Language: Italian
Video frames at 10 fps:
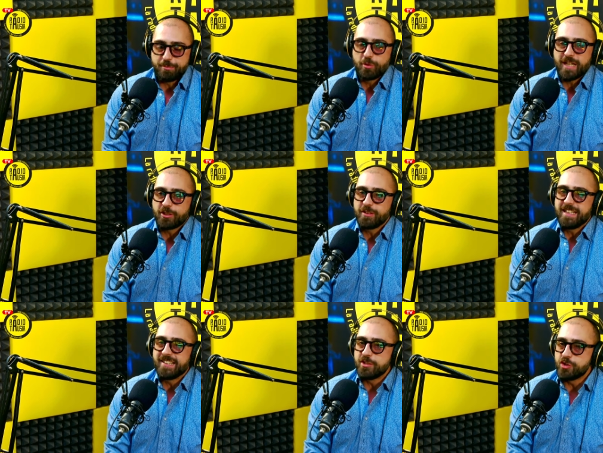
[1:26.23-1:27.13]
Più che altro
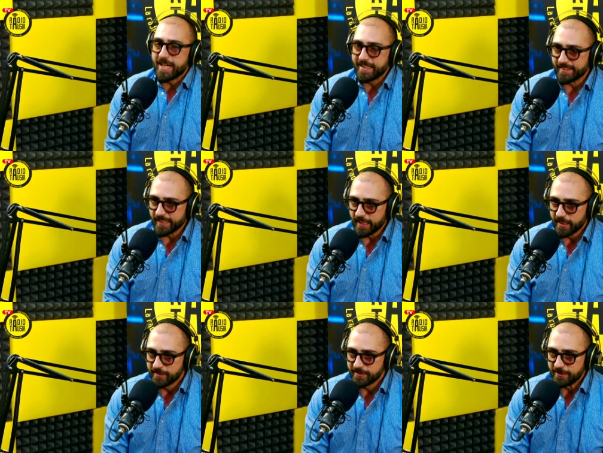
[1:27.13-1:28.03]
delle esigenze.
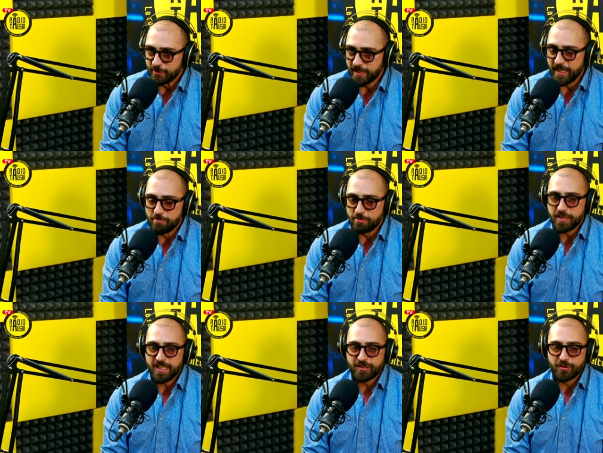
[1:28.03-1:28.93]
Sì. Ok, più
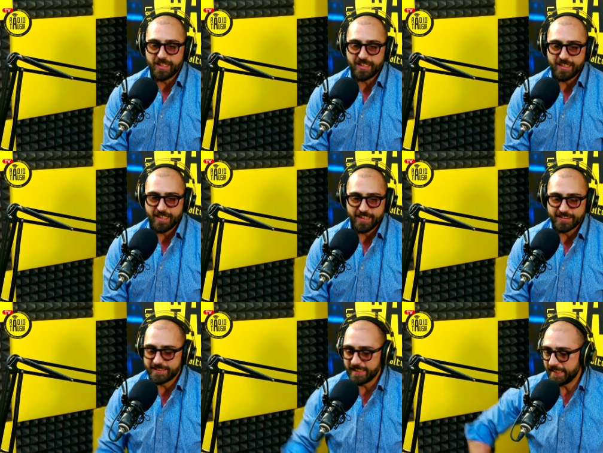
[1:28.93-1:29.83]
che altro delle,
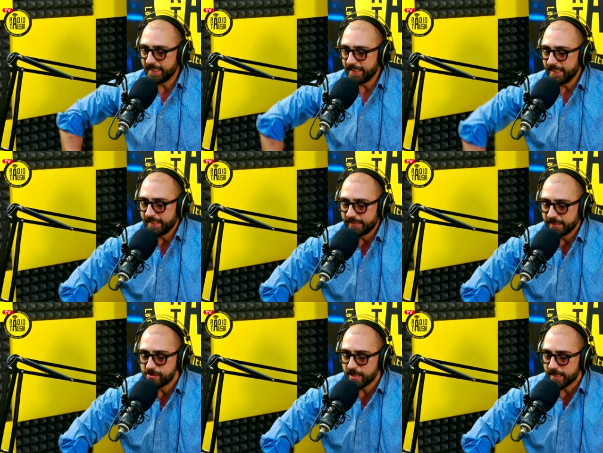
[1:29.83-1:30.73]
delle
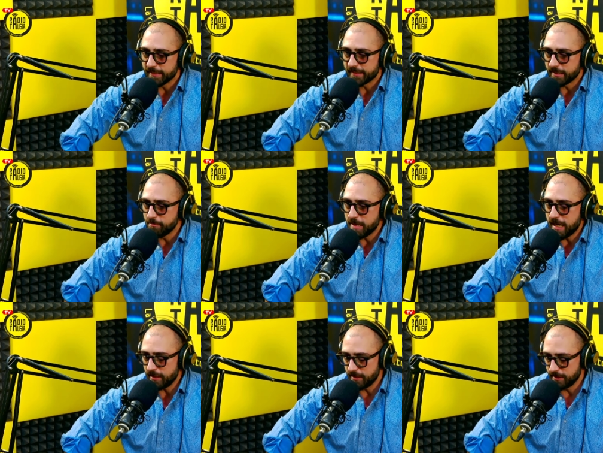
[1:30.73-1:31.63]
esigenze.
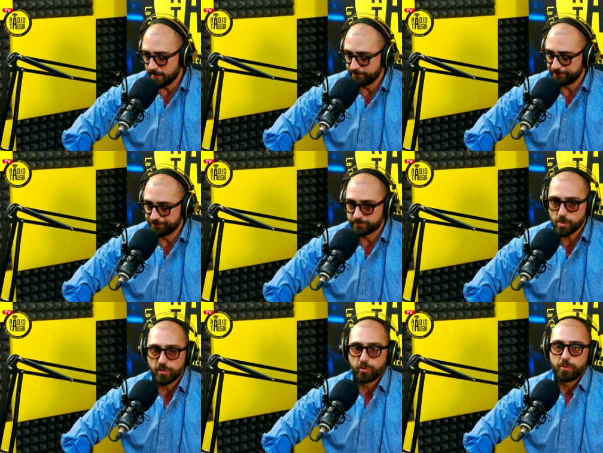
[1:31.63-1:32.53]
Ma um,
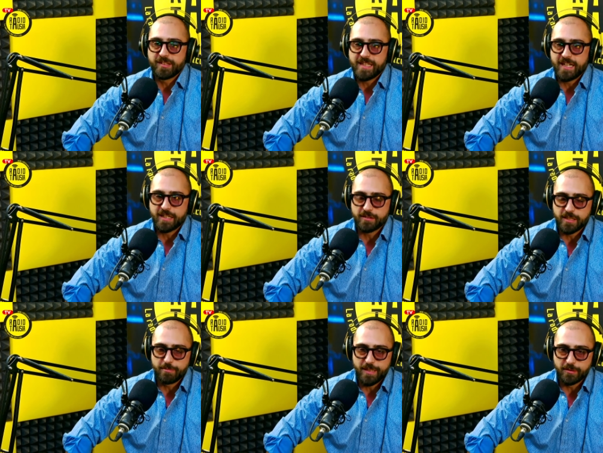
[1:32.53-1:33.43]
questo qui sta anche, ti
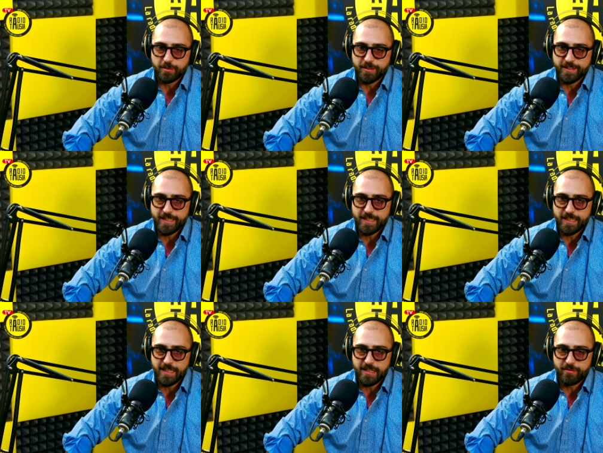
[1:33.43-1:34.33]
ripeto,
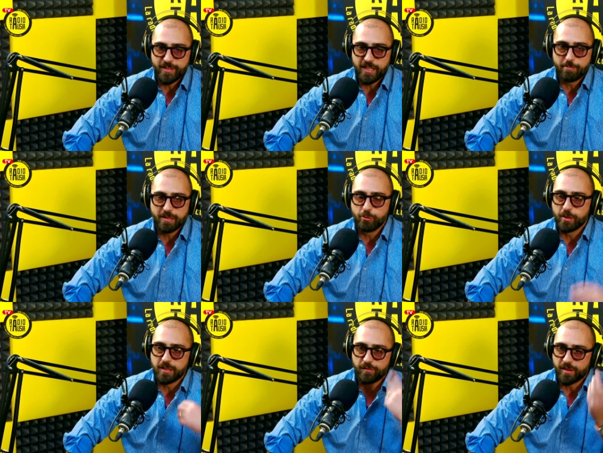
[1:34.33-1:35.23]
nella, nella
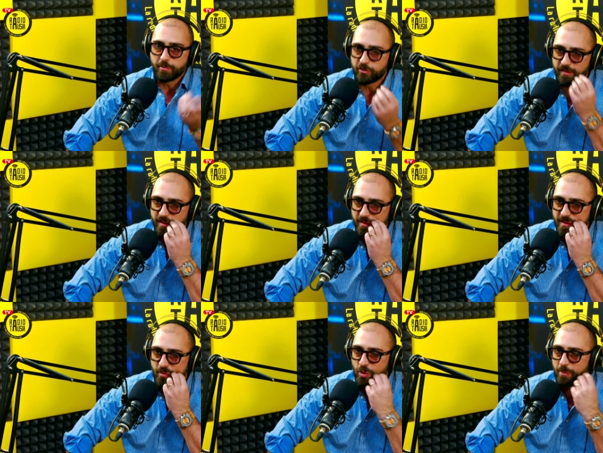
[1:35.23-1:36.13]
bravura del farmacista
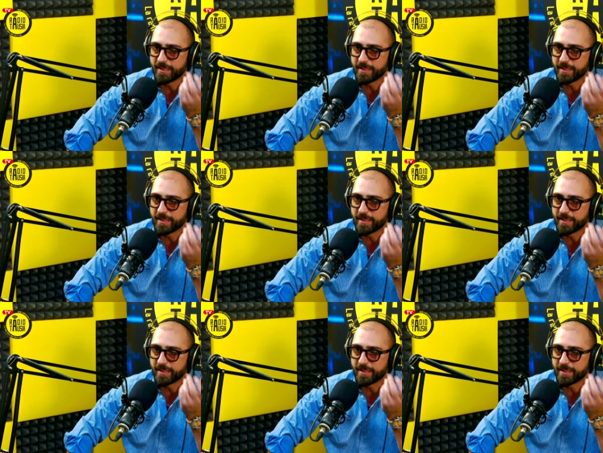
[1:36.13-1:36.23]
stesso mm-hmm. a mhm.